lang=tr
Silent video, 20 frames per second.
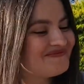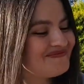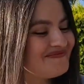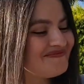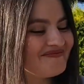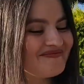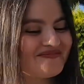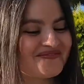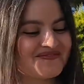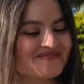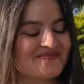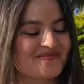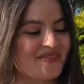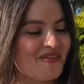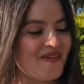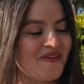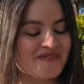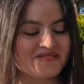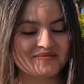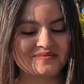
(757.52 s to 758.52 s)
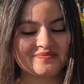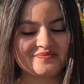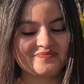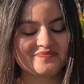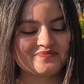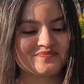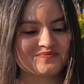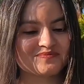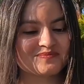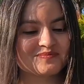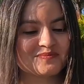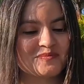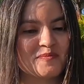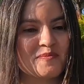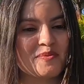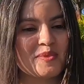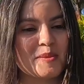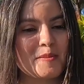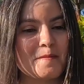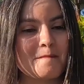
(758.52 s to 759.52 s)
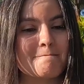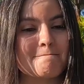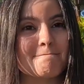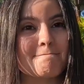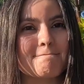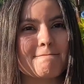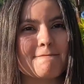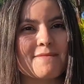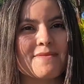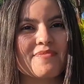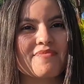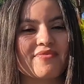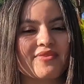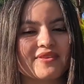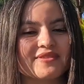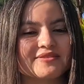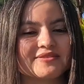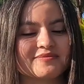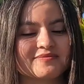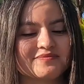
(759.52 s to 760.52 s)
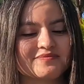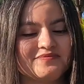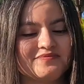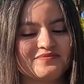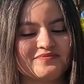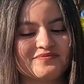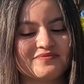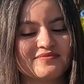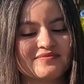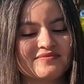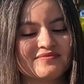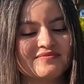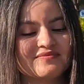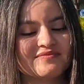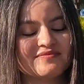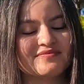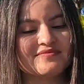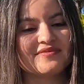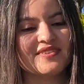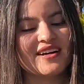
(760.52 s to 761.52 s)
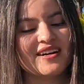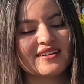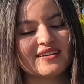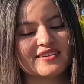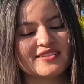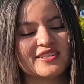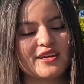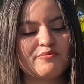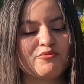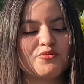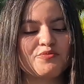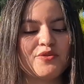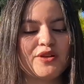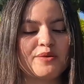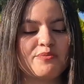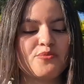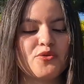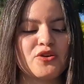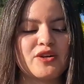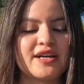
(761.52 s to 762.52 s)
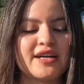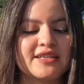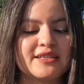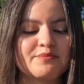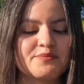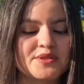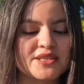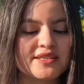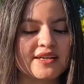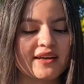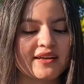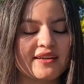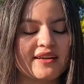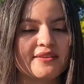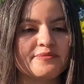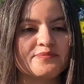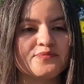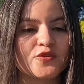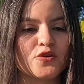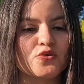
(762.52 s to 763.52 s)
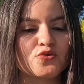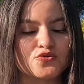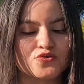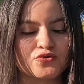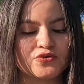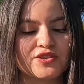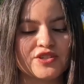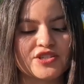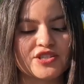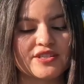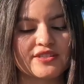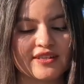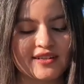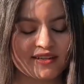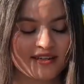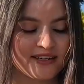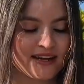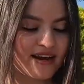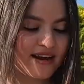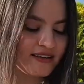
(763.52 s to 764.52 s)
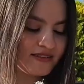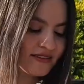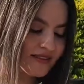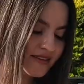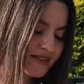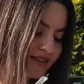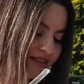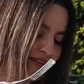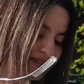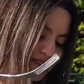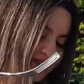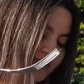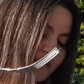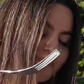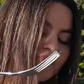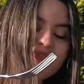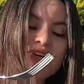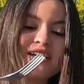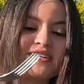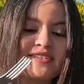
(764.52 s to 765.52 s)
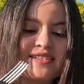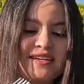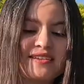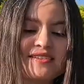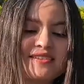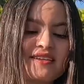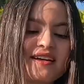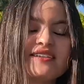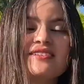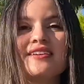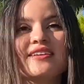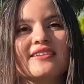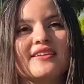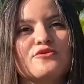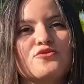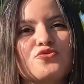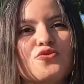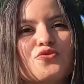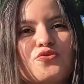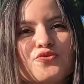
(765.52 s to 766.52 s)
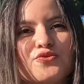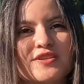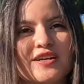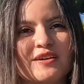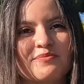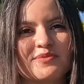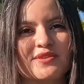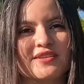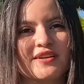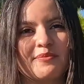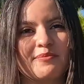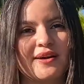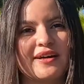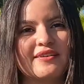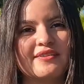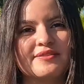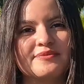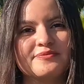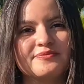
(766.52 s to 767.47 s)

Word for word: Onun dışında abla yemeklere başka eklemek istediğim bir şey var mı? Arkadaşlar bu benim böyle hani bir tane olsun içinden hani her tadı alayım derseniz gerçekten çok güzel bir tabak.